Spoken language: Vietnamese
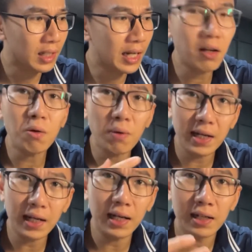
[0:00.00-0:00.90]
cái thói
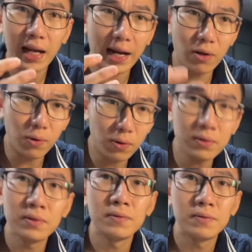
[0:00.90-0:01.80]
quen ăn uống
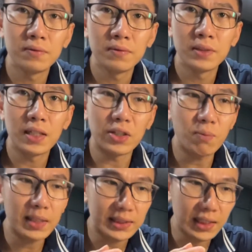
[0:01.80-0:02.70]
thì
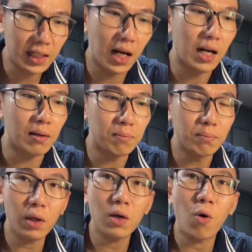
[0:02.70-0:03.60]
chúng ta sẽ cần
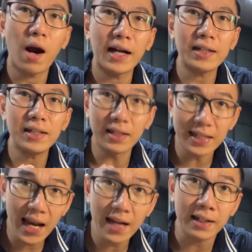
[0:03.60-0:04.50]
một cái khoảng thời
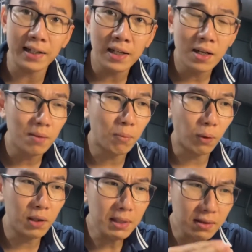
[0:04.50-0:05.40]
gian một
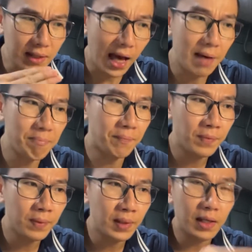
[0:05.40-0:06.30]
cái bước đệm
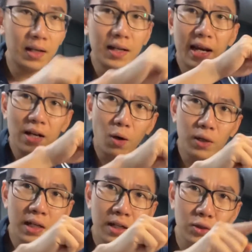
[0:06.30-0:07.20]
nó thay
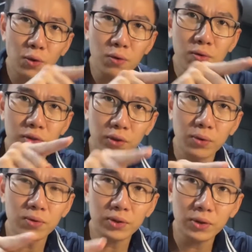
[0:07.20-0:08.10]
đổi nó xuống
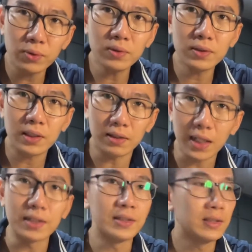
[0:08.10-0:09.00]
xuống xuống từ
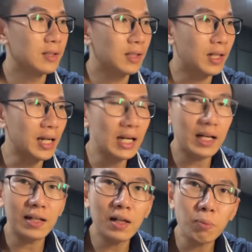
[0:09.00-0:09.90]
từ ở đây là
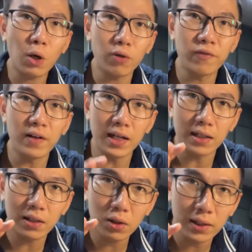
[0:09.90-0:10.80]
cái góc độ về
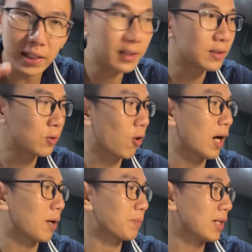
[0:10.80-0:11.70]
nghiên cứu khoa
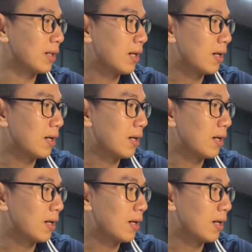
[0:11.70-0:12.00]
học nha